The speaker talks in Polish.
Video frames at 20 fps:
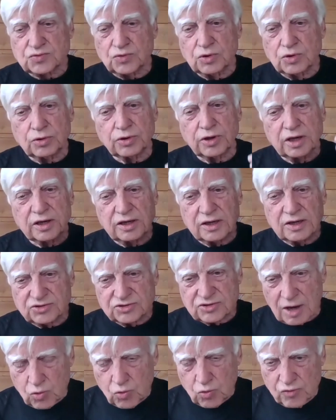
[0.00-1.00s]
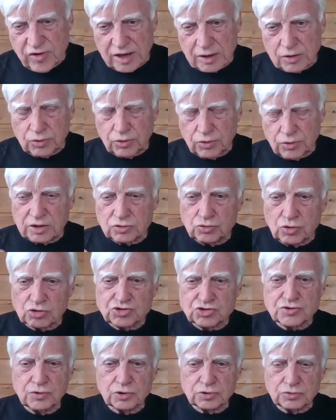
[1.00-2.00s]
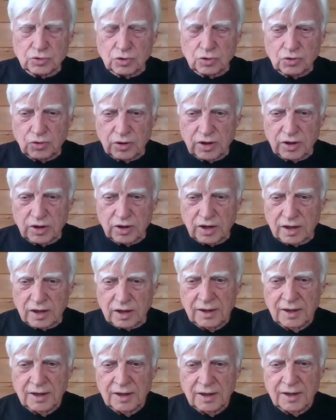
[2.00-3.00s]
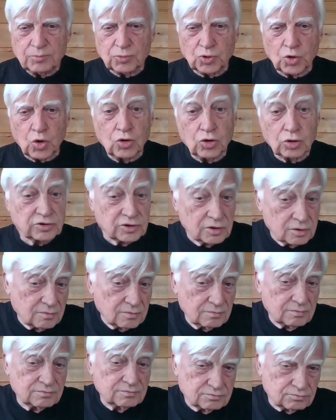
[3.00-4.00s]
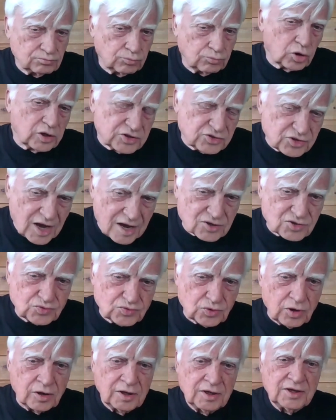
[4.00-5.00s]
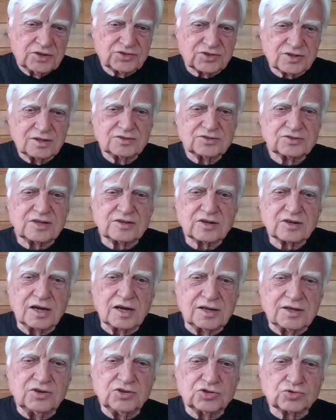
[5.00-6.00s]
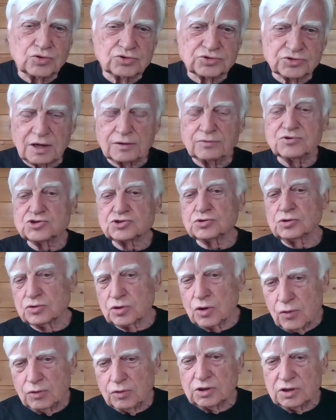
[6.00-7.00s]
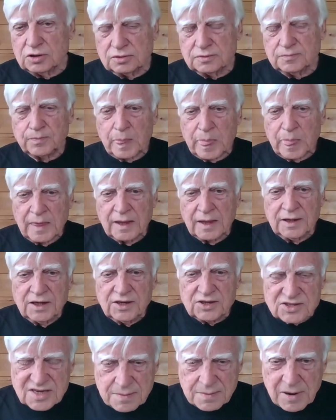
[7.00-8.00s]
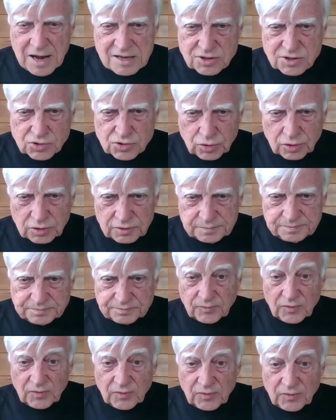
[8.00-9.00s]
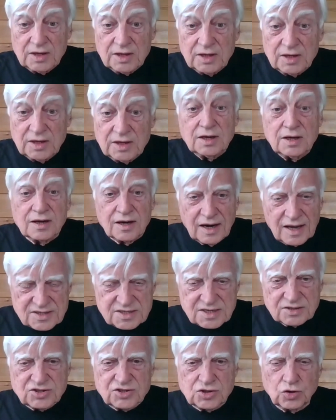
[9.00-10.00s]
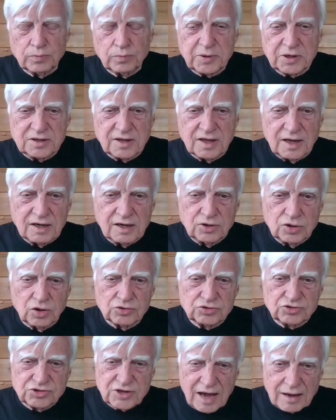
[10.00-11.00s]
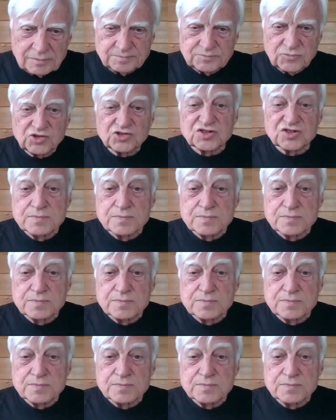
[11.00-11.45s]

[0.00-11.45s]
za co proponuje mu Królestwo Niebieskie, które jest na zawsze, dożywotnie, o wiele lepsze od z religijnego punktu widzenia niż ziemskie.